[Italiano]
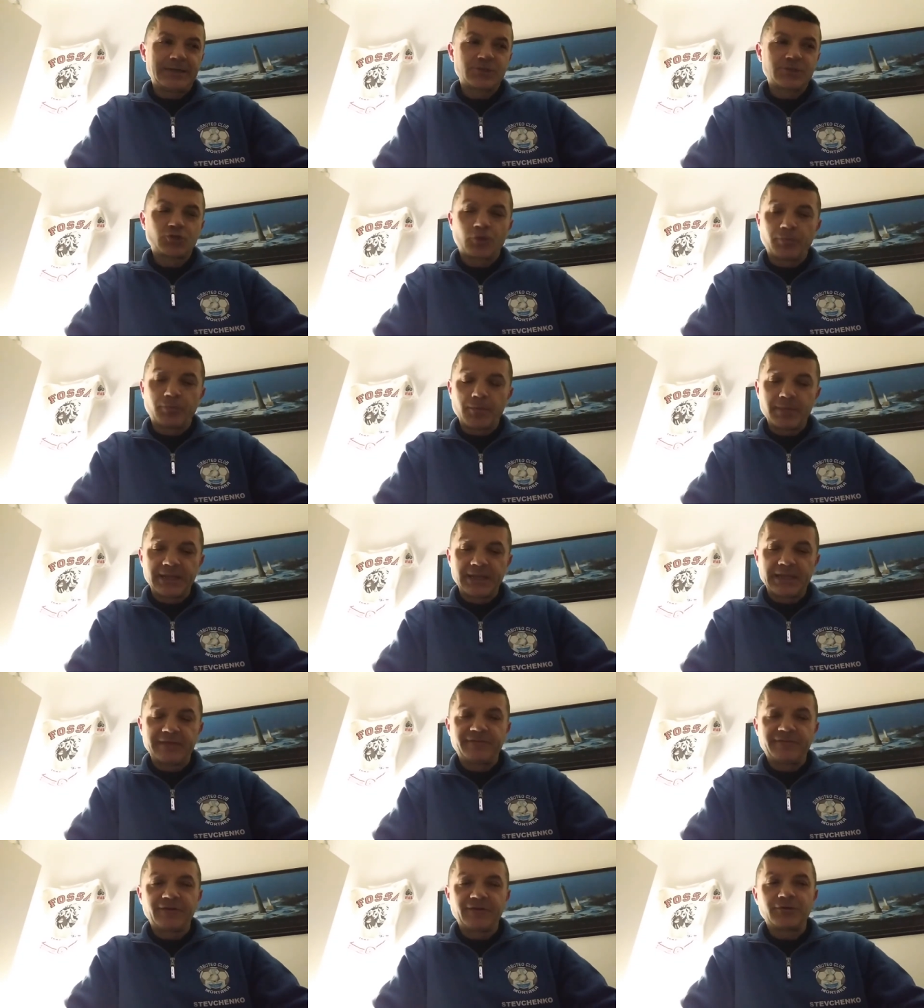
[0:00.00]
scopo
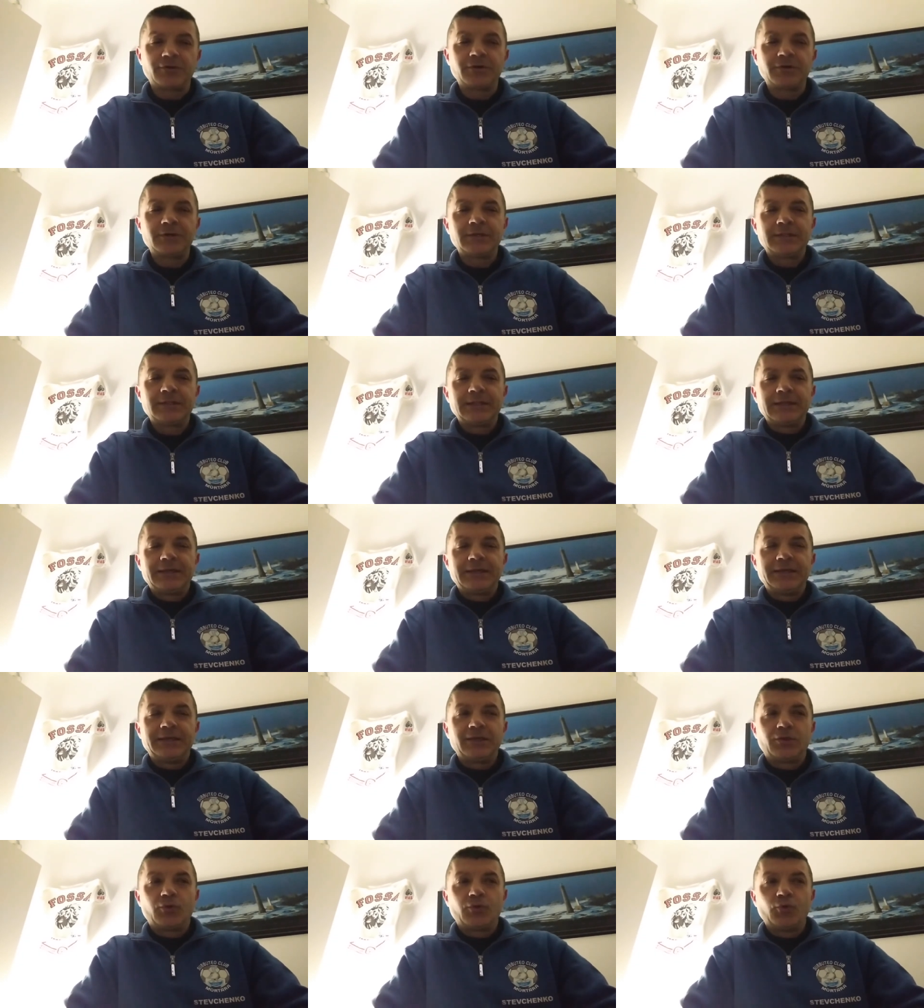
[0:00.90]
benefico
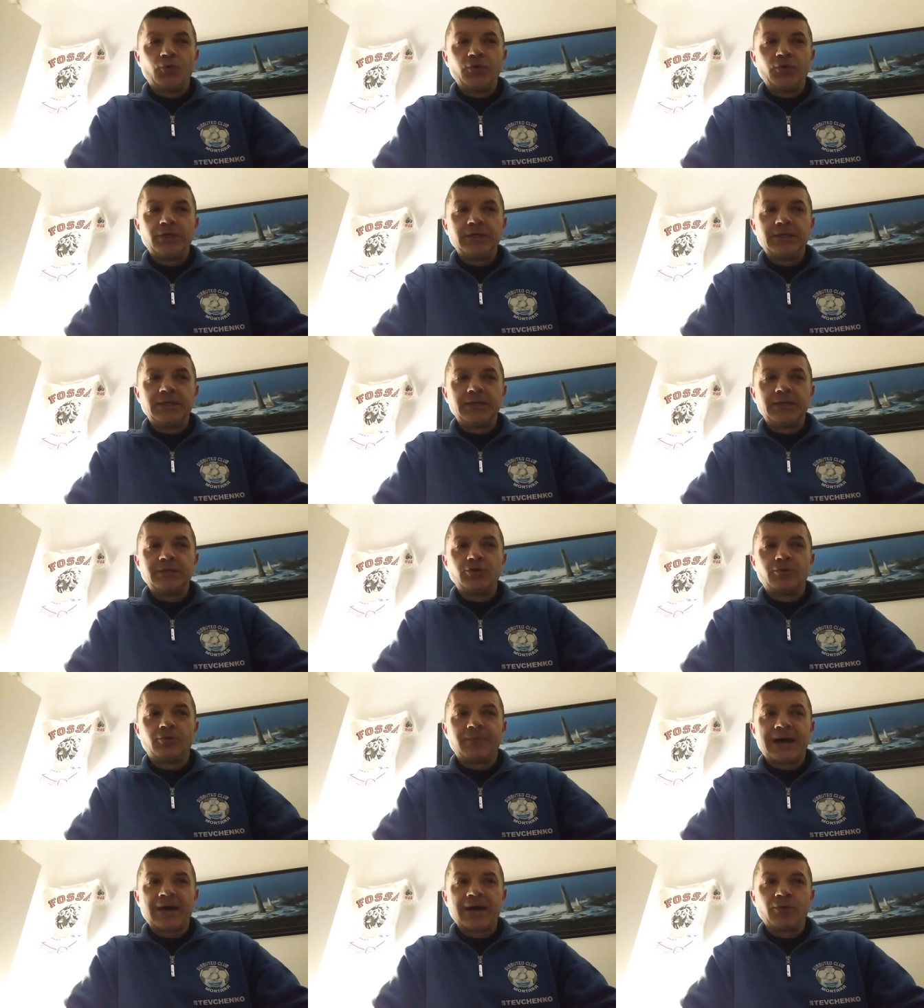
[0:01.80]
in cui
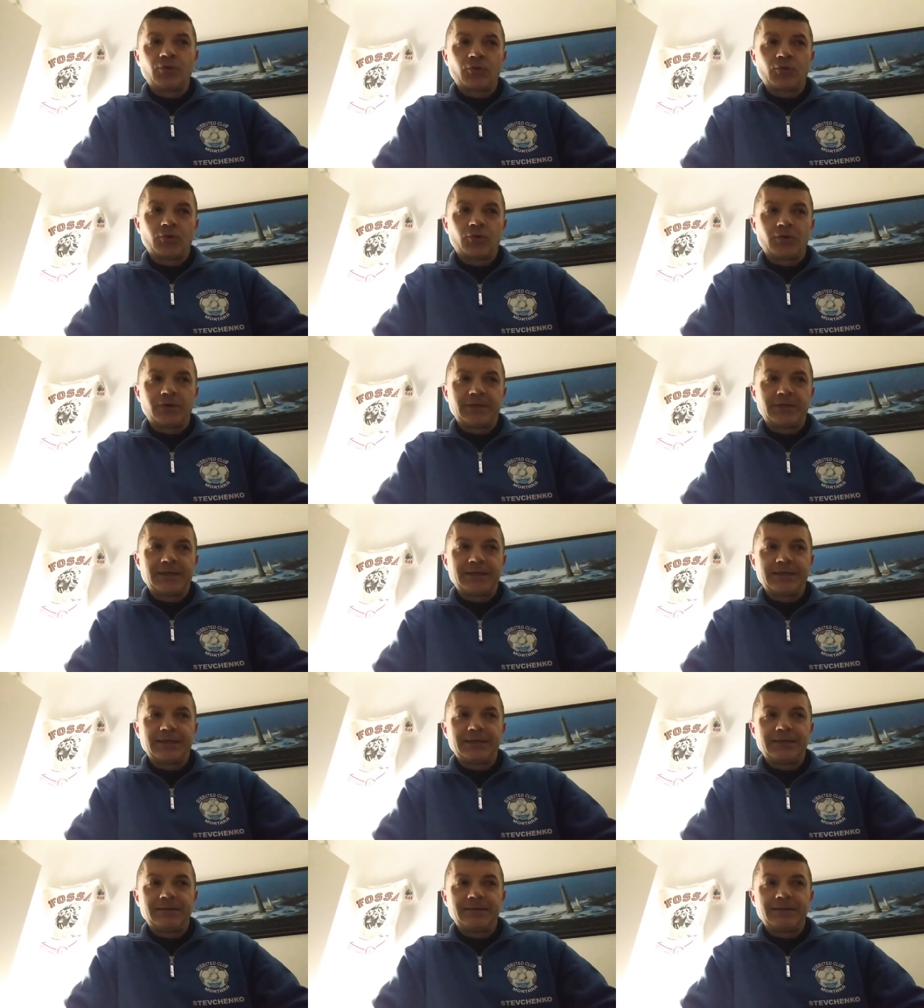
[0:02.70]
io, Mauro
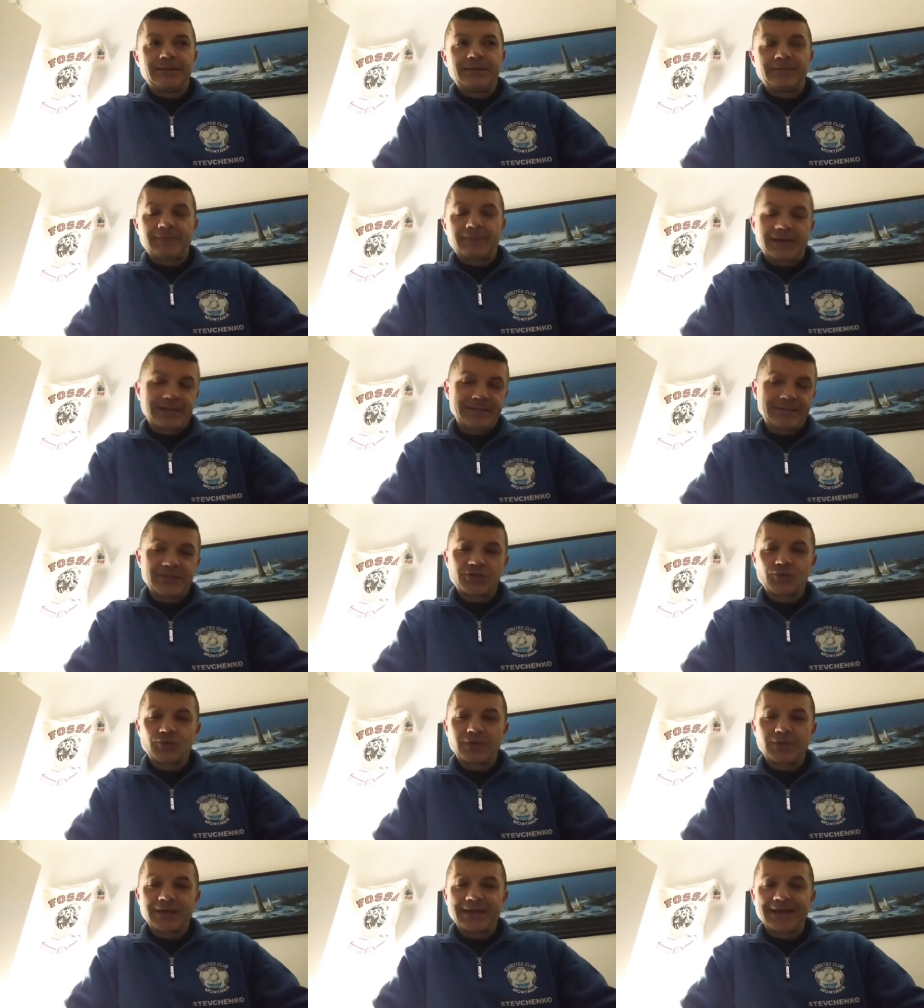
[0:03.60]
e
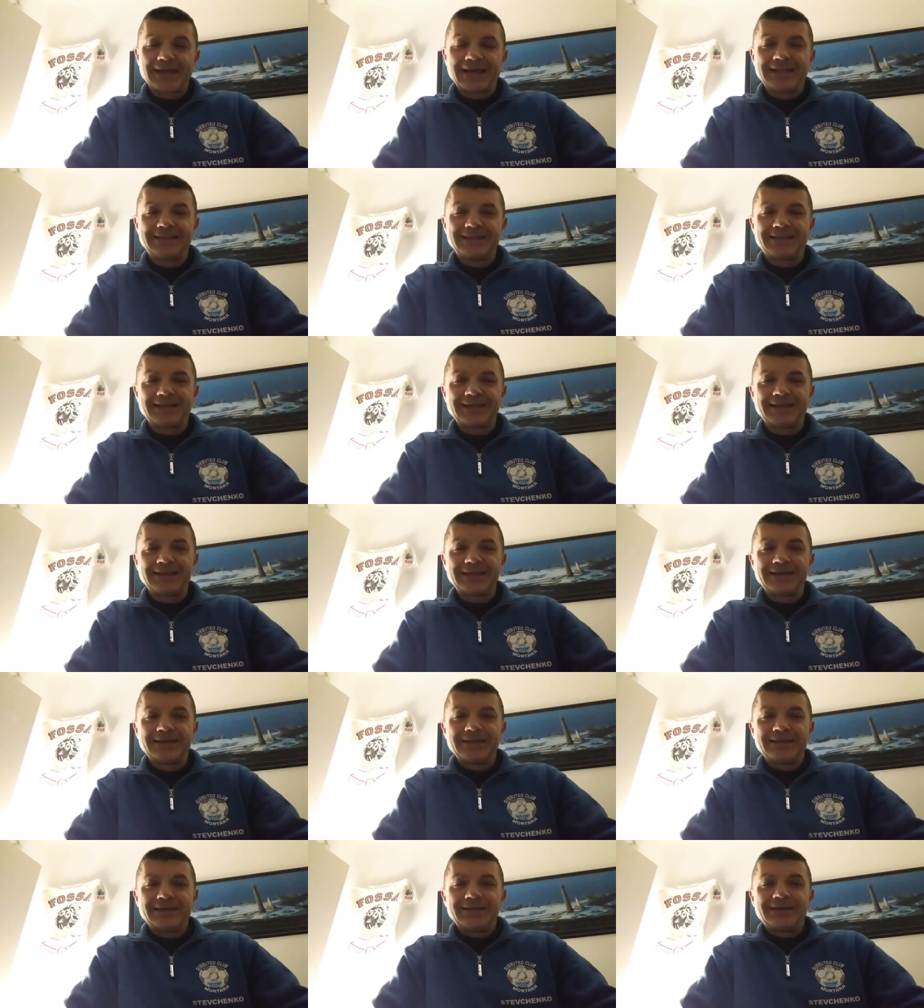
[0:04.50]
adesso anche altri
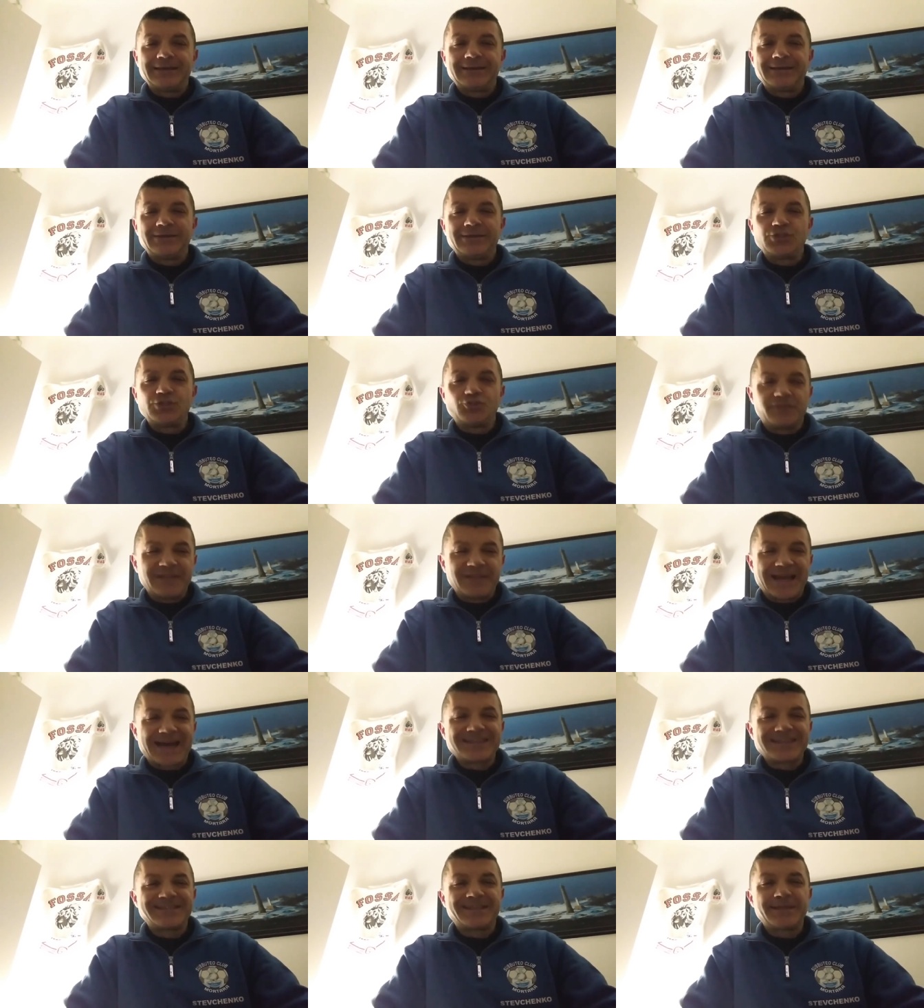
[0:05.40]
eh,
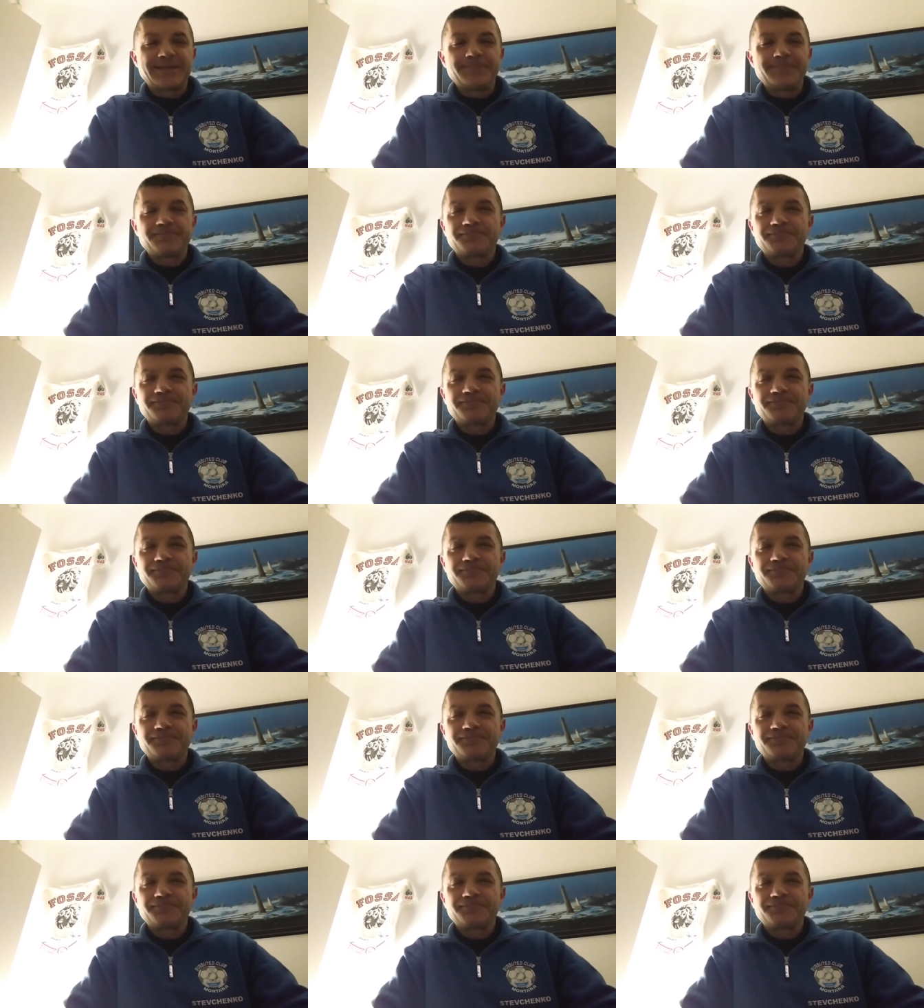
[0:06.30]
giovinastri,